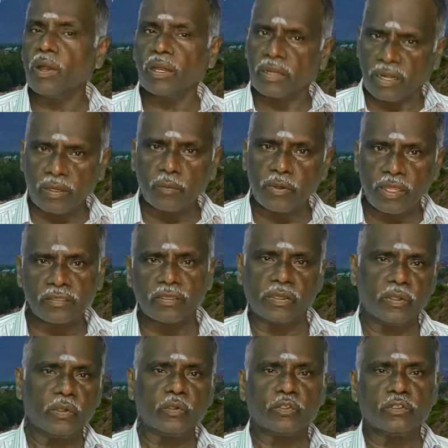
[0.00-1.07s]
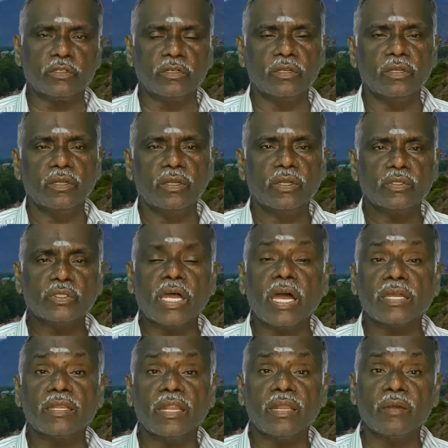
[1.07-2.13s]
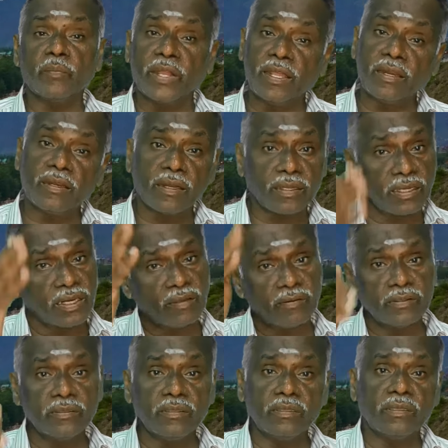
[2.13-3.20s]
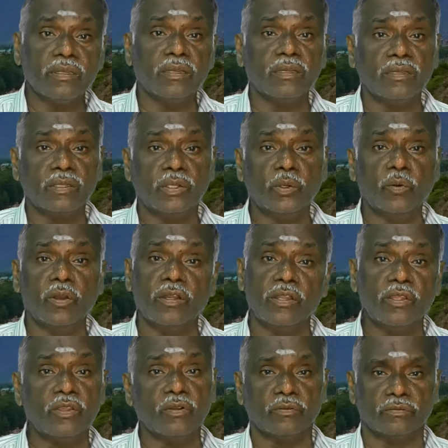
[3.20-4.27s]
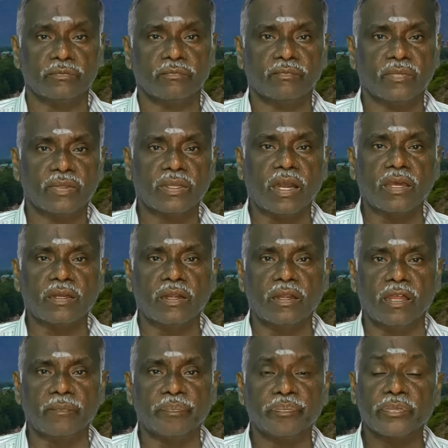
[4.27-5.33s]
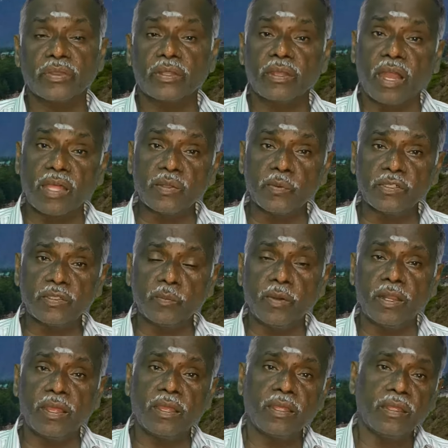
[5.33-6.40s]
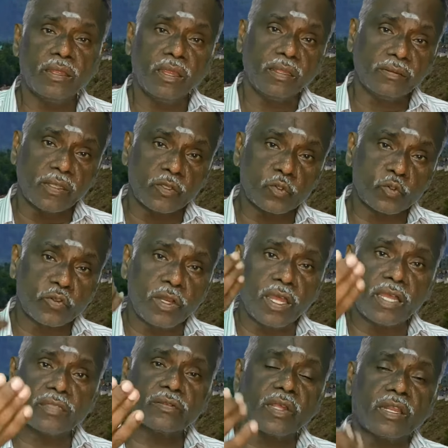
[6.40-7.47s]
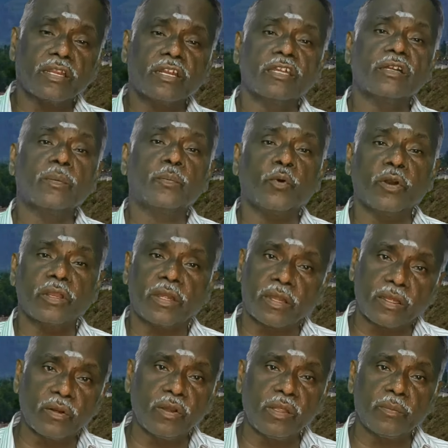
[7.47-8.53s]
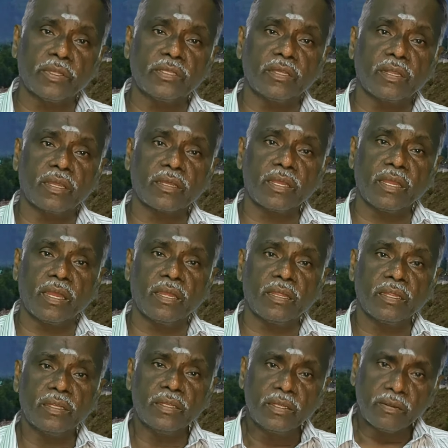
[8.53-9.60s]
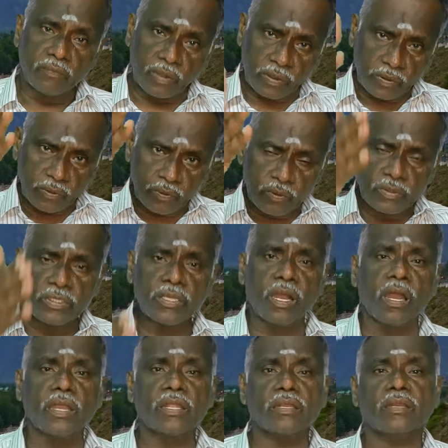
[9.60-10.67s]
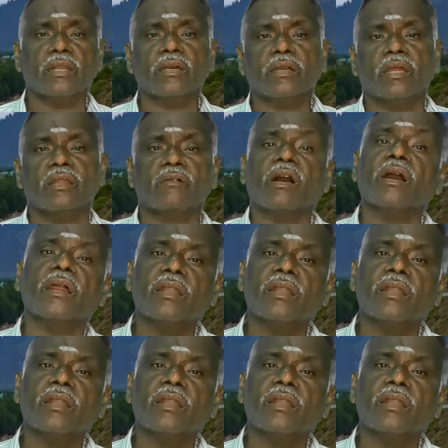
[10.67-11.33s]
ரொம்ப கடுபடியாக தான் இருக்கும் ஸோ அதனால் மைல் கணக்கில் வந்து க்யூவில் நிற்கும் கார்கள்லாம் அது மட்டும் இல்லை இந்த சுற்றுலா தலங்களுக்கு போகிற இடங்கள்லையும் பார்த்தீங்கன்னாக்கா ஊசி ஆயிரக்கணக்கான